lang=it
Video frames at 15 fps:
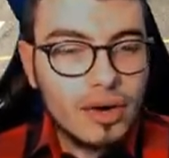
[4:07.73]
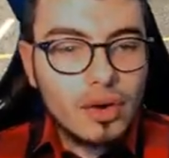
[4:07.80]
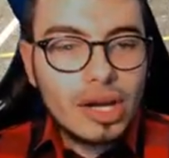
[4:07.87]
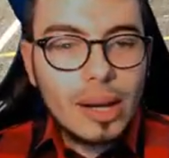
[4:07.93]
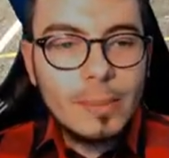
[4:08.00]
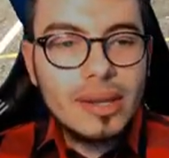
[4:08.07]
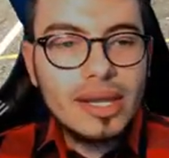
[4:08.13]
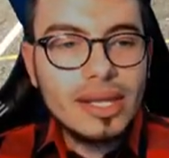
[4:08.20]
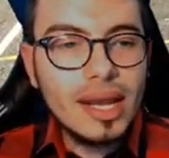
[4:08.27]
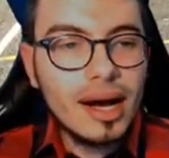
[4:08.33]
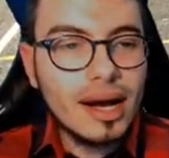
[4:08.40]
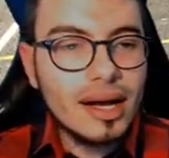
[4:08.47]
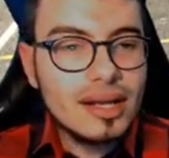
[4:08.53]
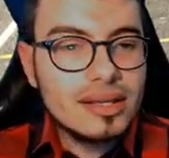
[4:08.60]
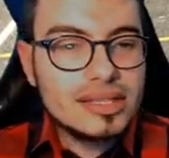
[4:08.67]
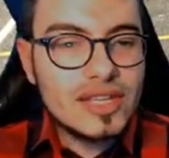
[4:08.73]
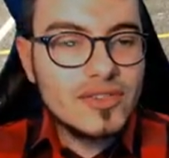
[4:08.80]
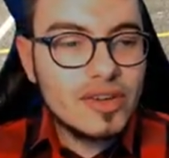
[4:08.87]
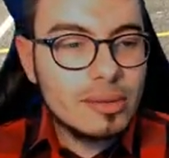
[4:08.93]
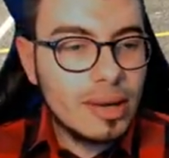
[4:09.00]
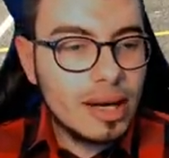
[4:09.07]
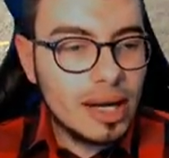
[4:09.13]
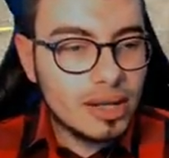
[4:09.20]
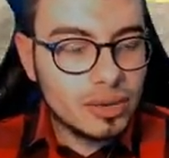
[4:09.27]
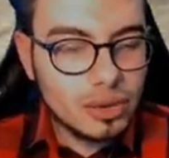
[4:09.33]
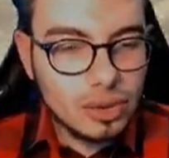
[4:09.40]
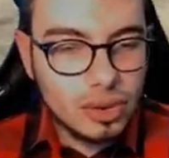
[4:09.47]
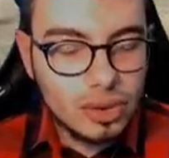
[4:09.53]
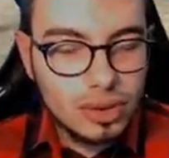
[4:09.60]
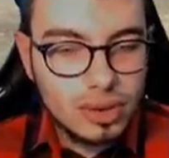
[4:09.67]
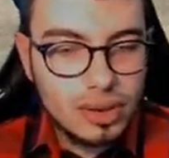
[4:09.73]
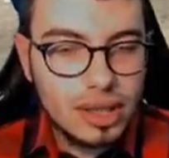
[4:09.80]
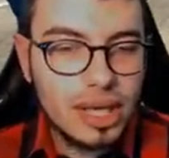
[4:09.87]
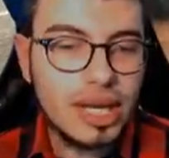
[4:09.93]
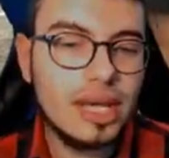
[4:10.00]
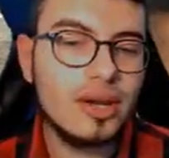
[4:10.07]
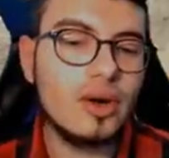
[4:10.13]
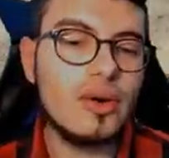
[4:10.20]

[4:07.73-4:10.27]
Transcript: non cammina. Sei fermato. Eh no,